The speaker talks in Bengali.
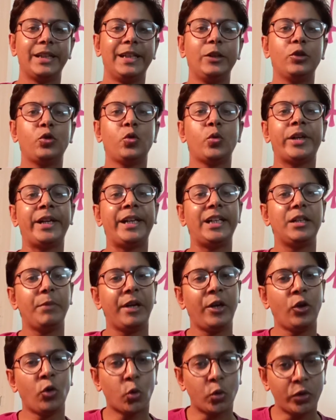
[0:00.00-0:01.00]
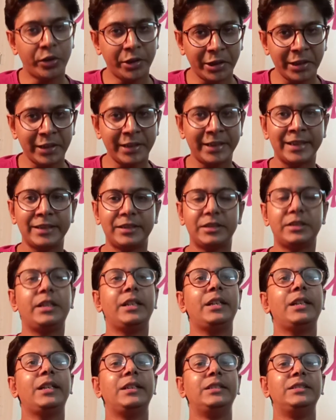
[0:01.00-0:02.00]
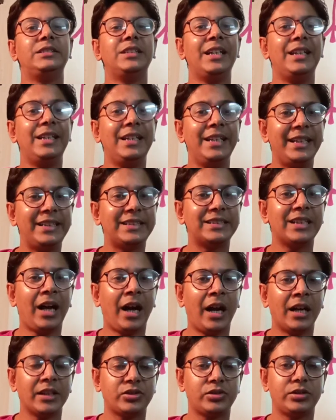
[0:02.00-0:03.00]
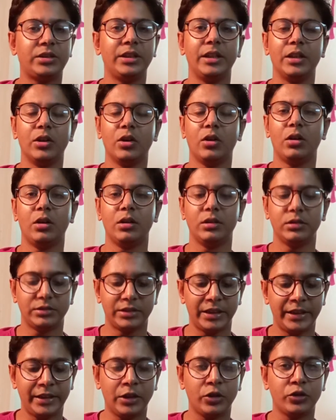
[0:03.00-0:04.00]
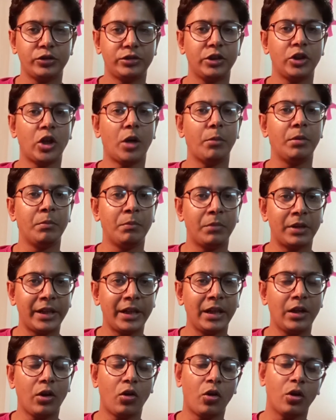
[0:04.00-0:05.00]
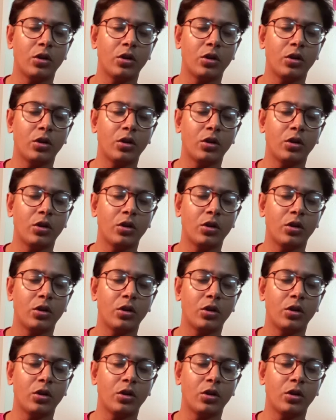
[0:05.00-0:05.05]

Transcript: কিন্তু রেডমি নোট টেনের ক্ষেত্রে যা লিক্স আসছে সেটা হচ্ছে নভেম্বরে